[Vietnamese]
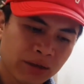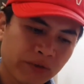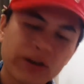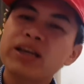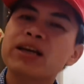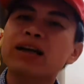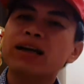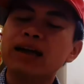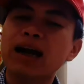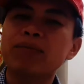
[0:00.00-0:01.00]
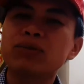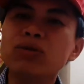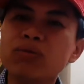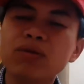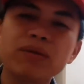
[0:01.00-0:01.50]
và khi cái cảm
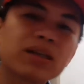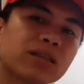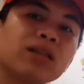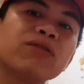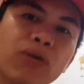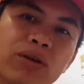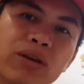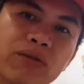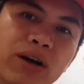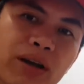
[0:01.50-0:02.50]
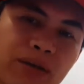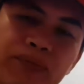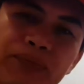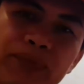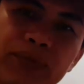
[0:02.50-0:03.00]
xúc bị chi phối như vậy
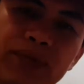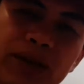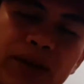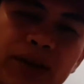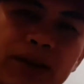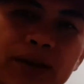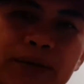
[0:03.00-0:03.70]
thì